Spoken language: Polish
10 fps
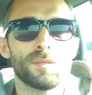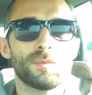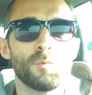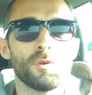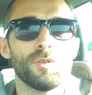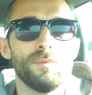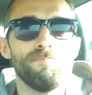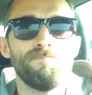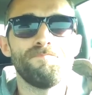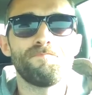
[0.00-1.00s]
z młodym,
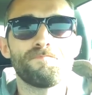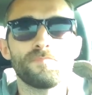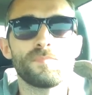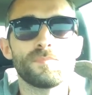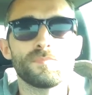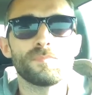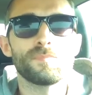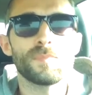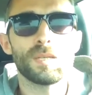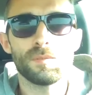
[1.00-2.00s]

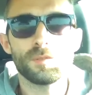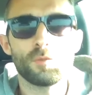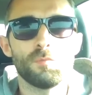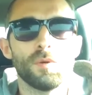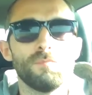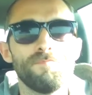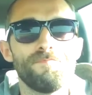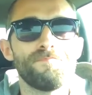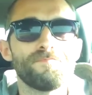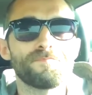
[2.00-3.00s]
a więc z Kubą,
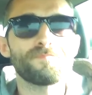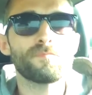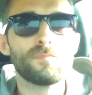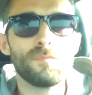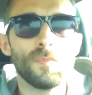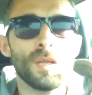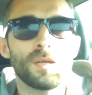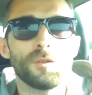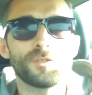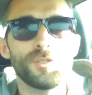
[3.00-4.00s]
a do